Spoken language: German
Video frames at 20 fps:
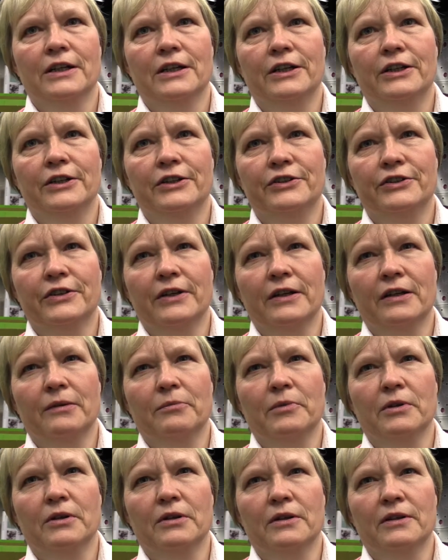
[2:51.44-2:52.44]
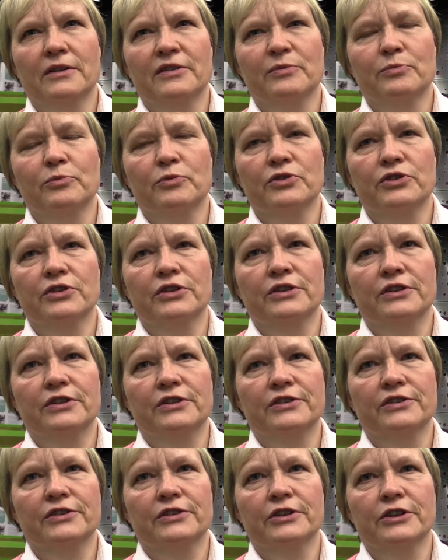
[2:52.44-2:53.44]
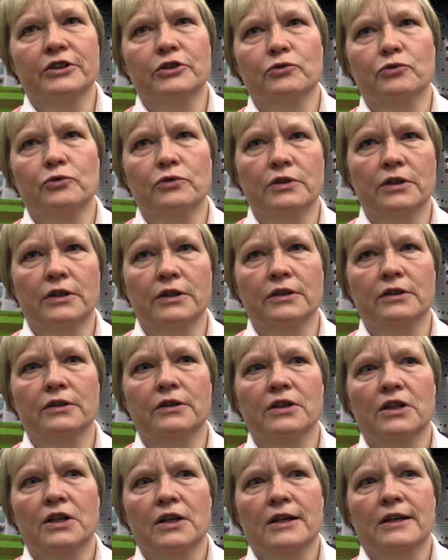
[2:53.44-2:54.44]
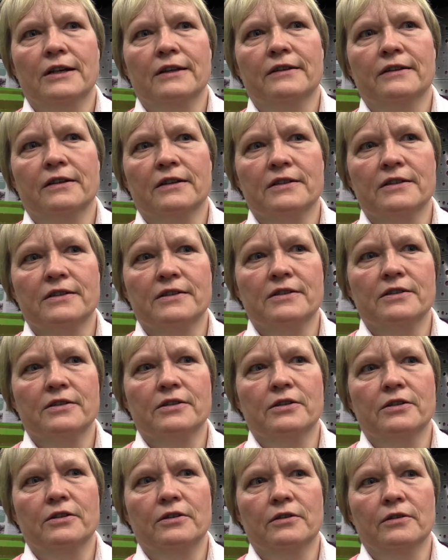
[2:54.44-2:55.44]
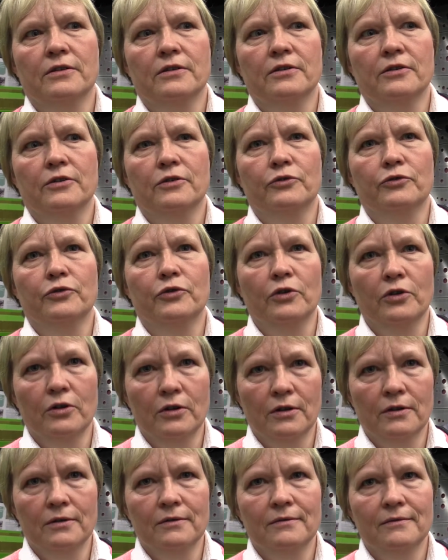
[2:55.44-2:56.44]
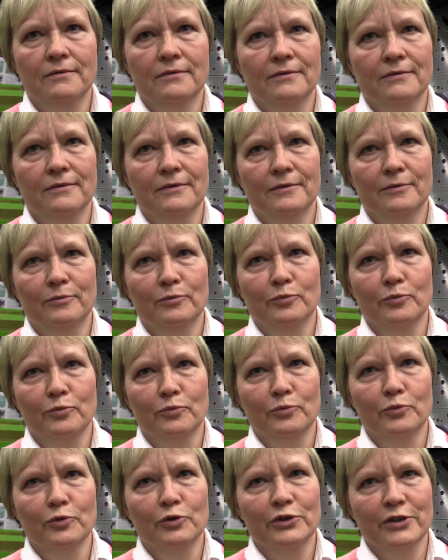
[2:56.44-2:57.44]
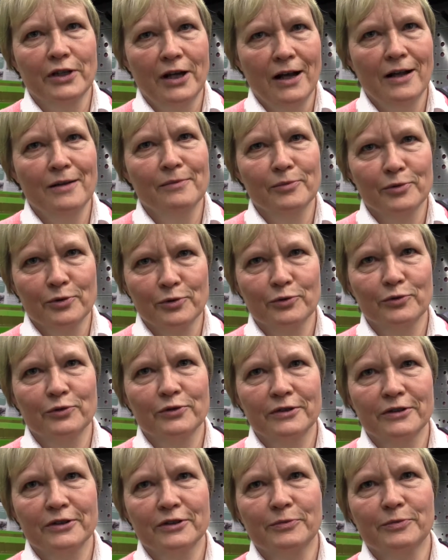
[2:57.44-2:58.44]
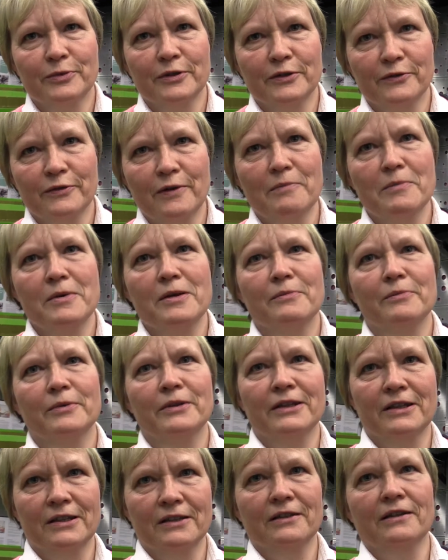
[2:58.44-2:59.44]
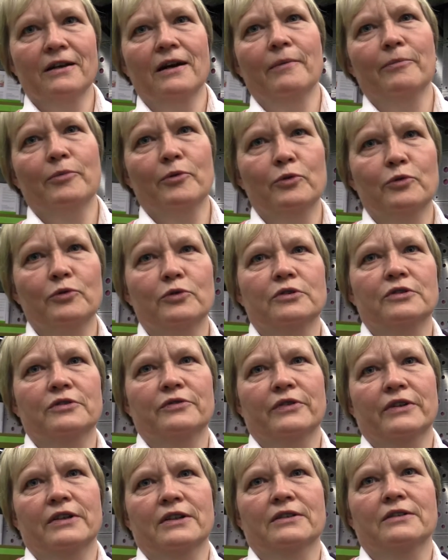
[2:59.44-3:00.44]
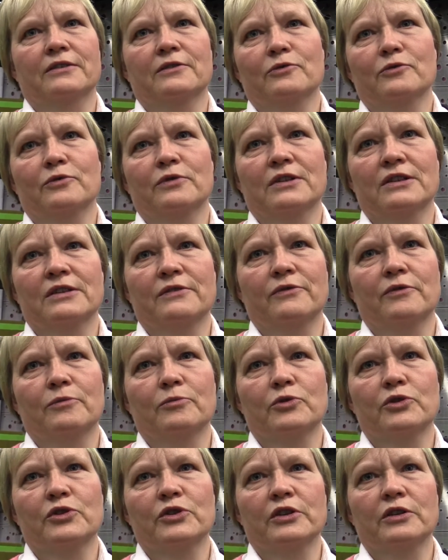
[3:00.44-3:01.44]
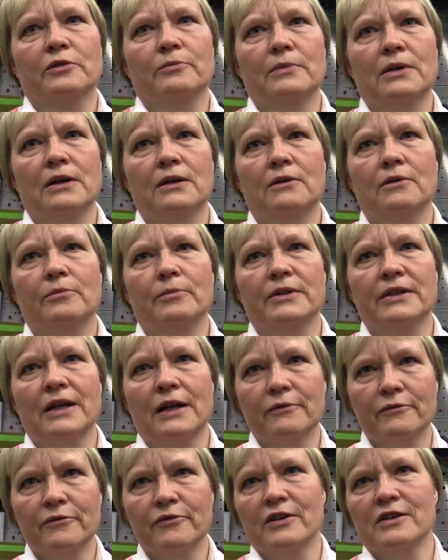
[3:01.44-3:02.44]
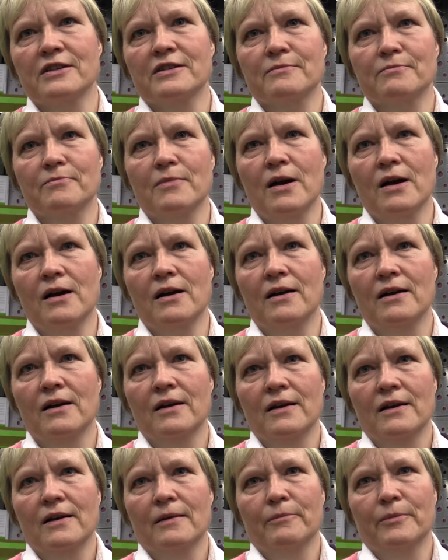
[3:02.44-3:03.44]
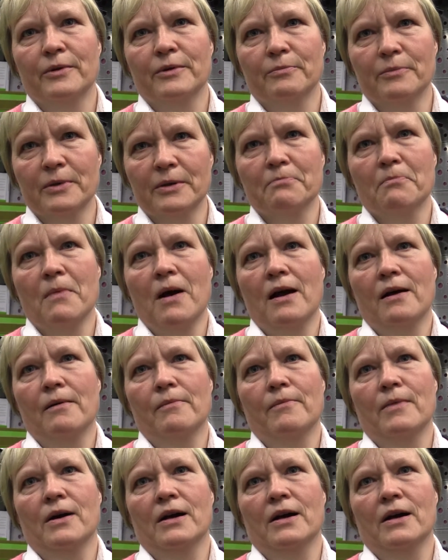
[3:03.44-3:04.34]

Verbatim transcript: Ich denke mir, es muss in diese Richtung gehen, dass die jüngeren Musealenbesucher, sprich Familien mit Kindern, abgeholt werden und dass wir Museum auch mit Anfassen machen, mit Mitmachen